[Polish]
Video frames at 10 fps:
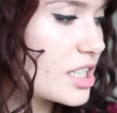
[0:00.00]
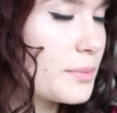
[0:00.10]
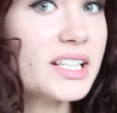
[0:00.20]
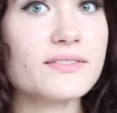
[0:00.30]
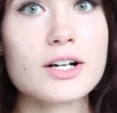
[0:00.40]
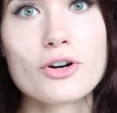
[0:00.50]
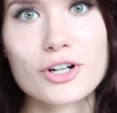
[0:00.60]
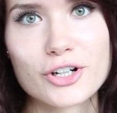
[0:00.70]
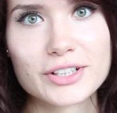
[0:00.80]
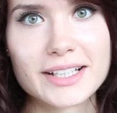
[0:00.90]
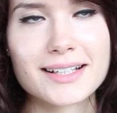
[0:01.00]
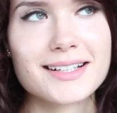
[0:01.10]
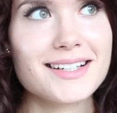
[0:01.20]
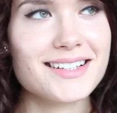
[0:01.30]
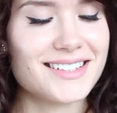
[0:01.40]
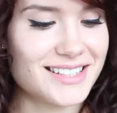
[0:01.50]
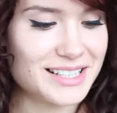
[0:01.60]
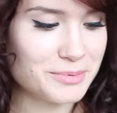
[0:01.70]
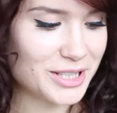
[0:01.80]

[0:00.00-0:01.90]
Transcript: to mi dawało ochronę y,